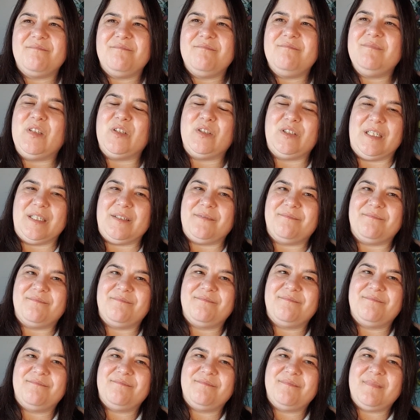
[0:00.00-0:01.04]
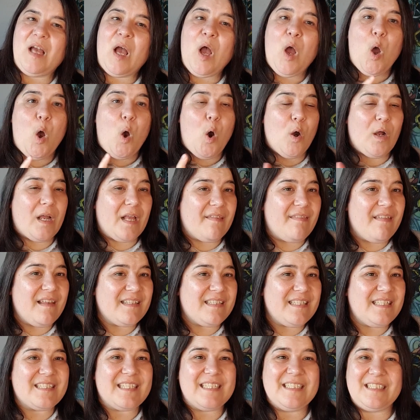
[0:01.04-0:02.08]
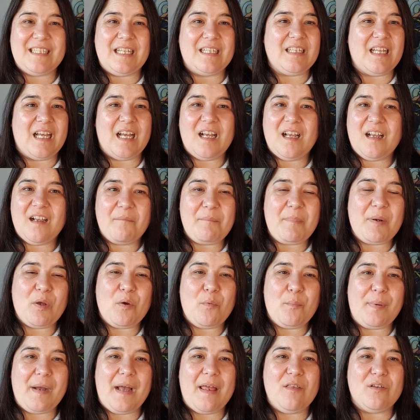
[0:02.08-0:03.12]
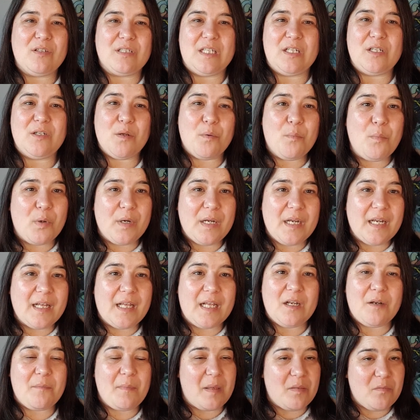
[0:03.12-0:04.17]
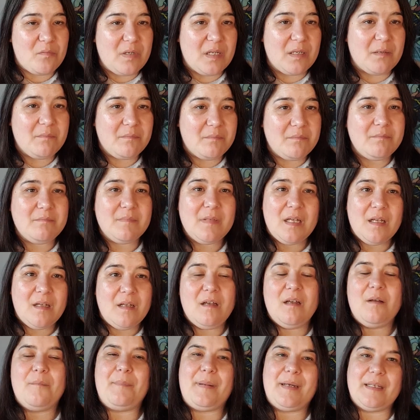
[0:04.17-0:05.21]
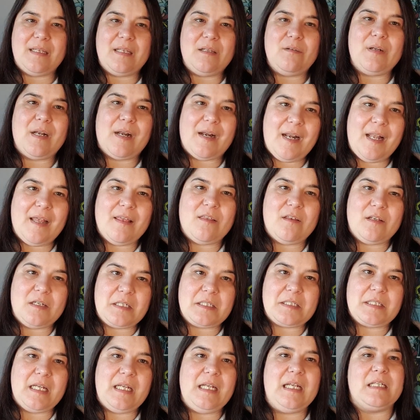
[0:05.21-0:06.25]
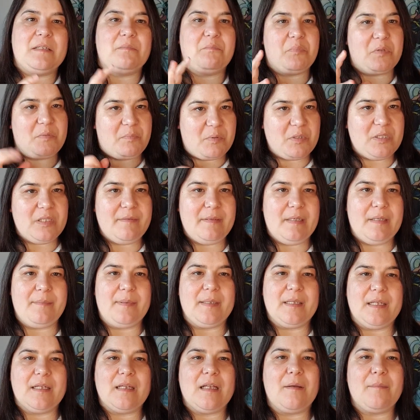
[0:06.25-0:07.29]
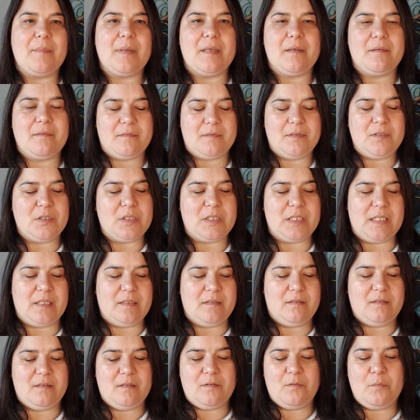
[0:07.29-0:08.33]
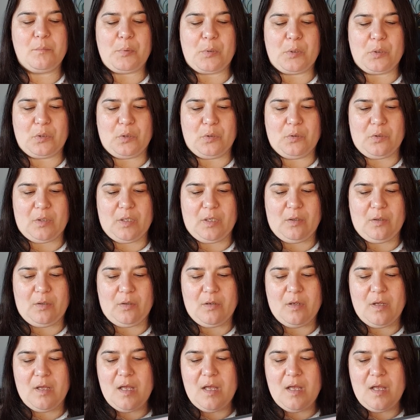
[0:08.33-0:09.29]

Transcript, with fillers: no sé. O quizás es que están tan preocupados en no morir que no maduran para tener unas relaciones sanas. Pues posiblemente también. No sé. Un poco todo, creo yo.